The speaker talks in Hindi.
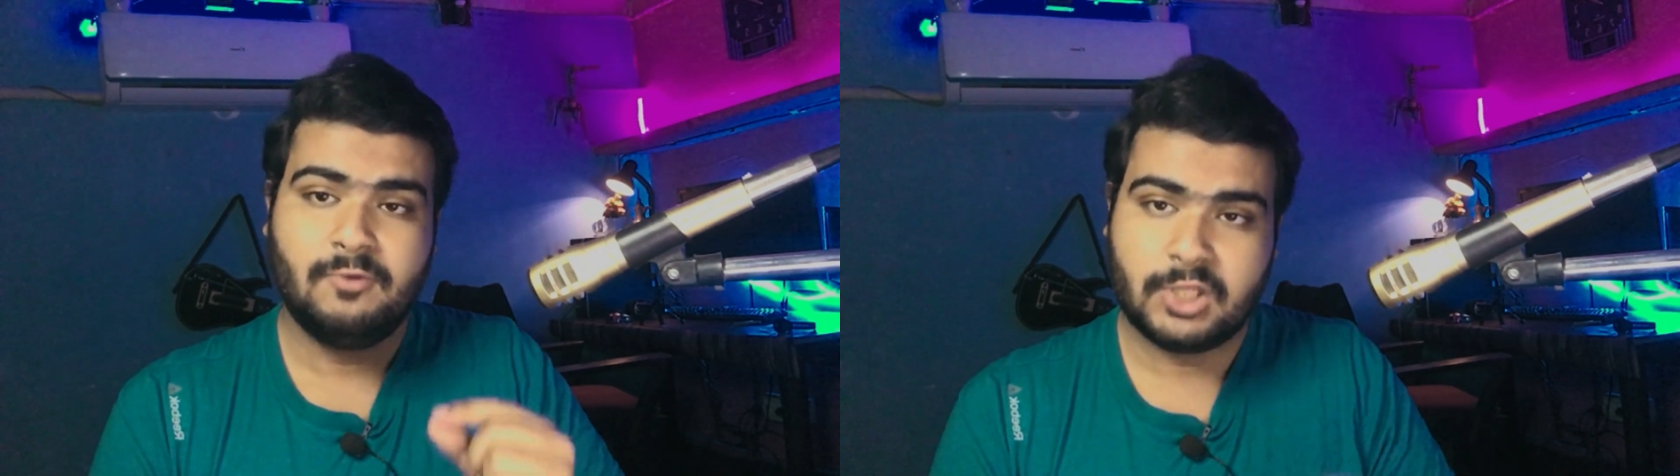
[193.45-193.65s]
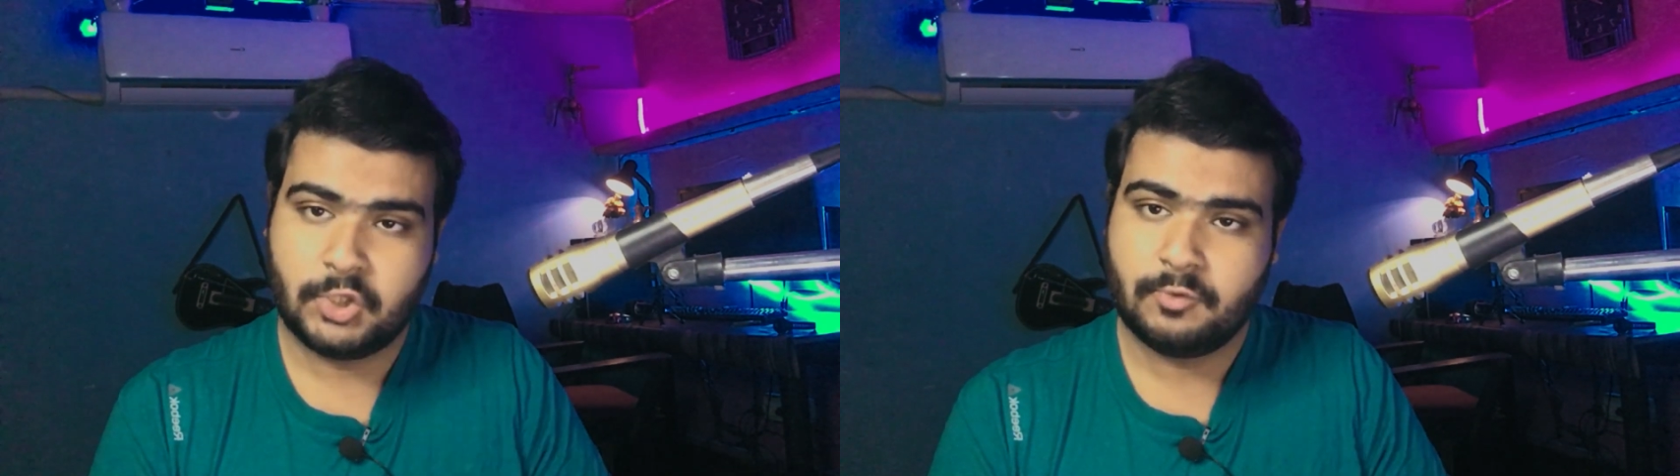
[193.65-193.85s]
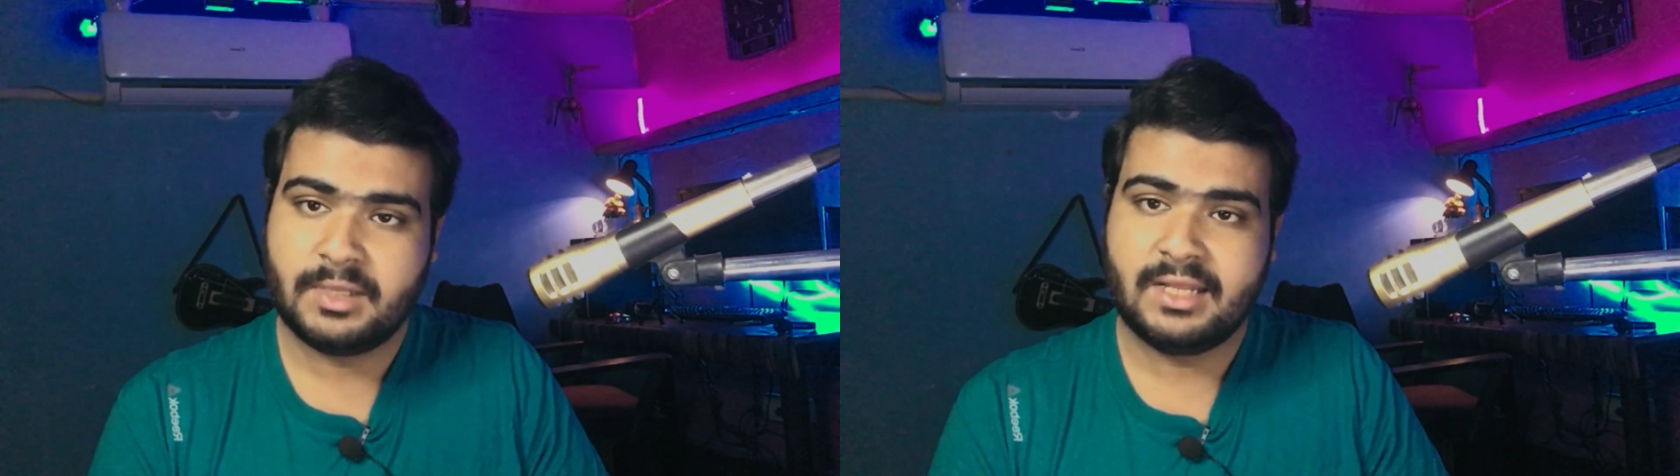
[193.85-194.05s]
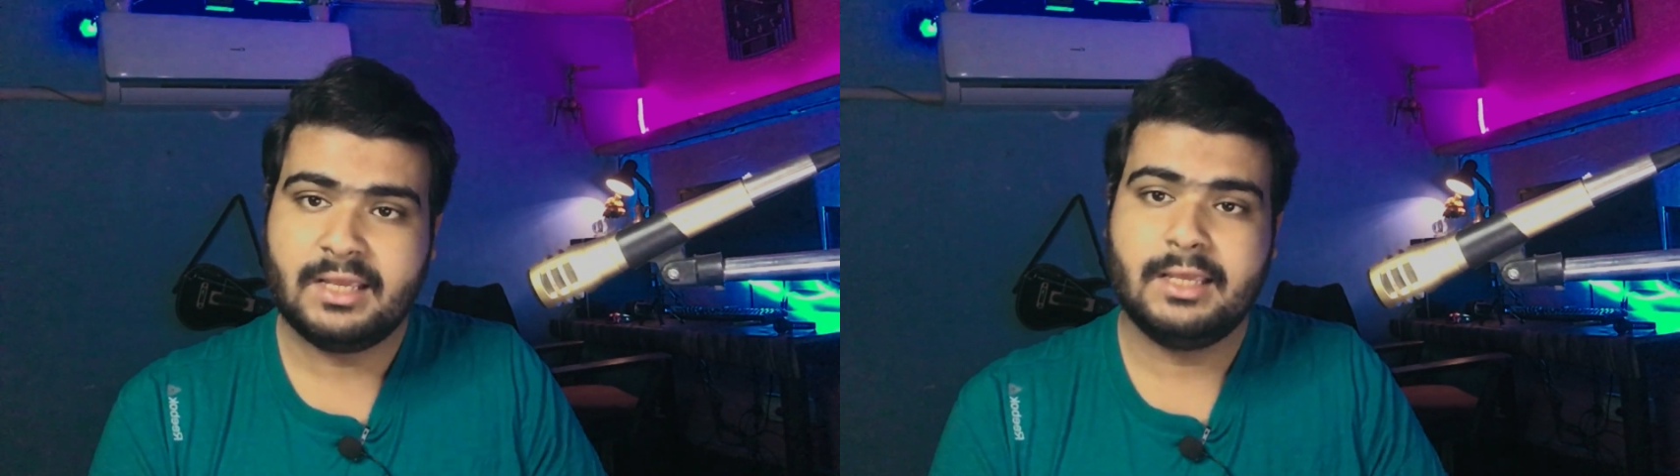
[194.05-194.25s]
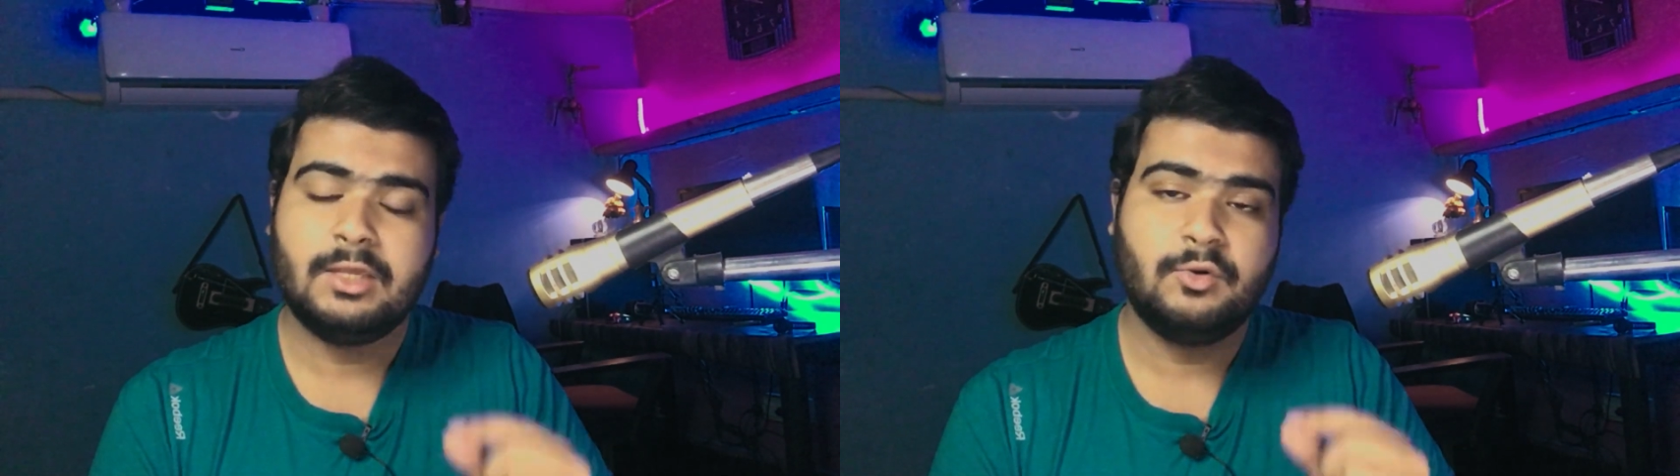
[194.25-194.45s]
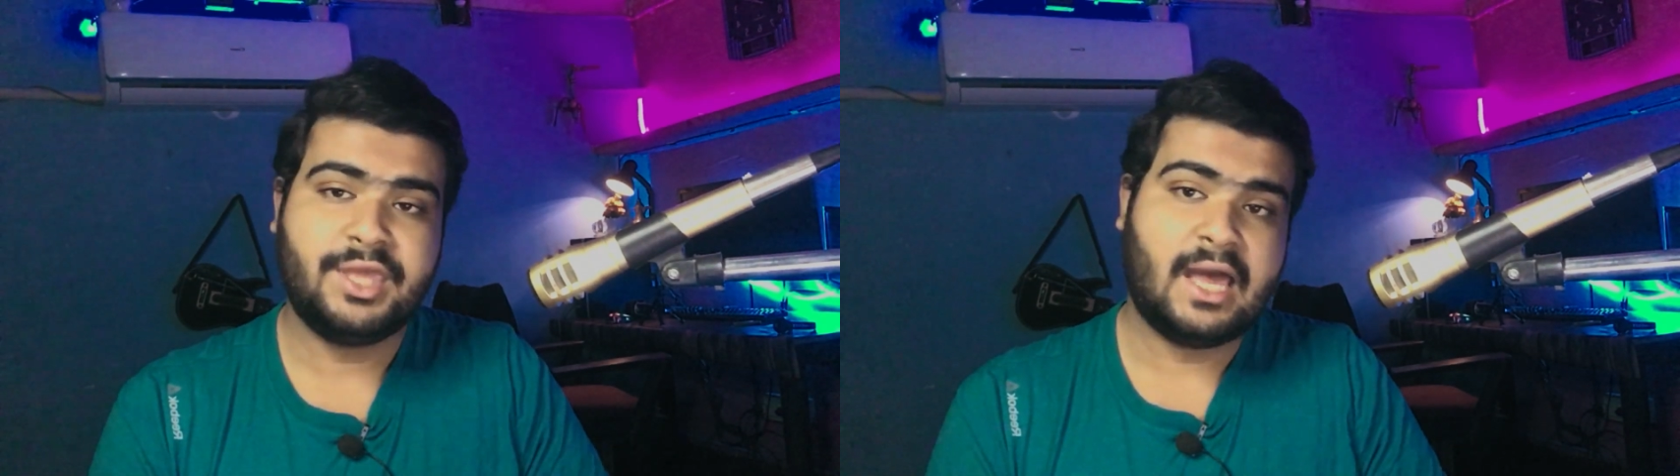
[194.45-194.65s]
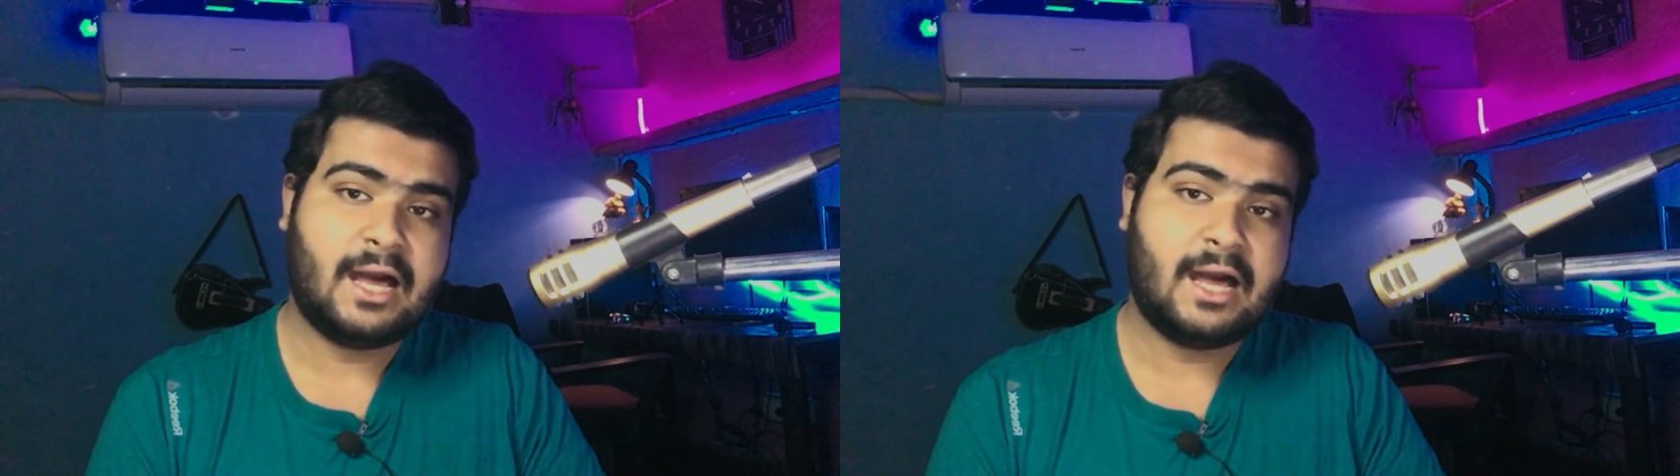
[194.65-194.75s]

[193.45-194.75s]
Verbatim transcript: वो क्यों मिलेगी क्योंकि